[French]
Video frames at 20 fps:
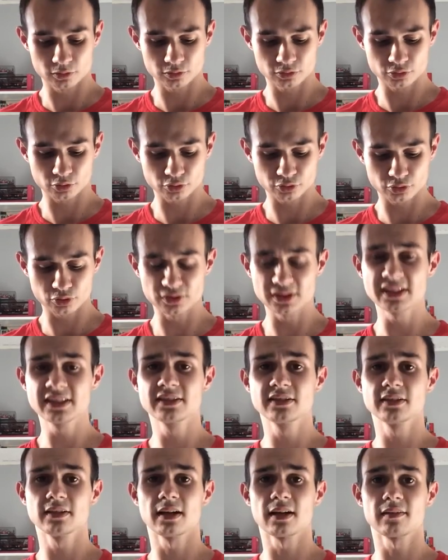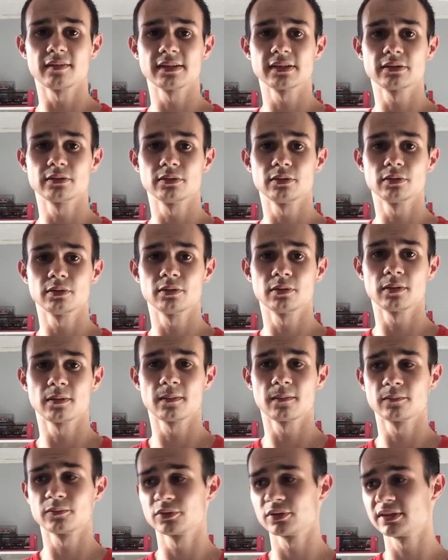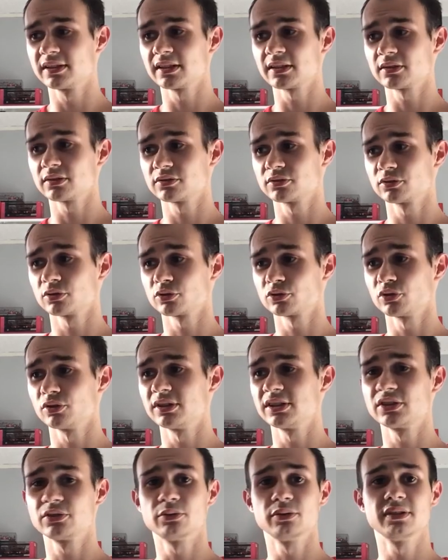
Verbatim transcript: sur Sonic, avec, je veux dire sur Sonic,